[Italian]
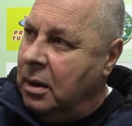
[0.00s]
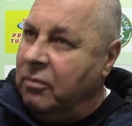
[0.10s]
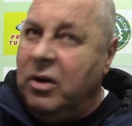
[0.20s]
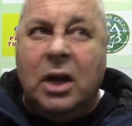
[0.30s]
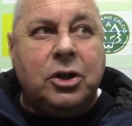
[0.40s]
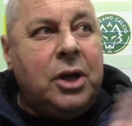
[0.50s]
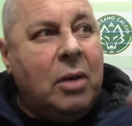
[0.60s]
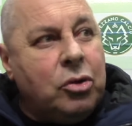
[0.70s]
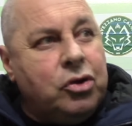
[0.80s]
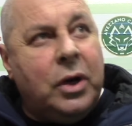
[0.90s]
vi
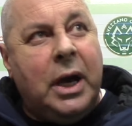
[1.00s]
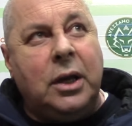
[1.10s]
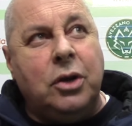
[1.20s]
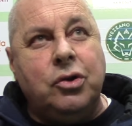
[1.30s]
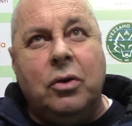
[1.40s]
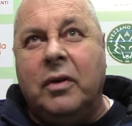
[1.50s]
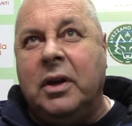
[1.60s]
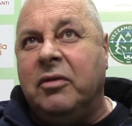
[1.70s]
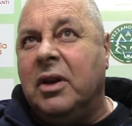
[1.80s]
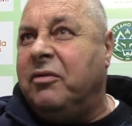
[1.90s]
lasciamo giocare i giovani
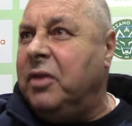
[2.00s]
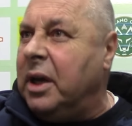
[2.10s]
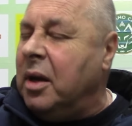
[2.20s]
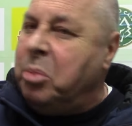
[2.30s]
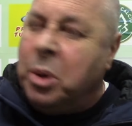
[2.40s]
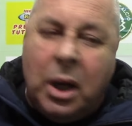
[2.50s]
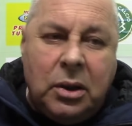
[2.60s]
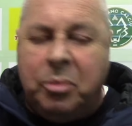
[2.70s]
fino a fine campionato,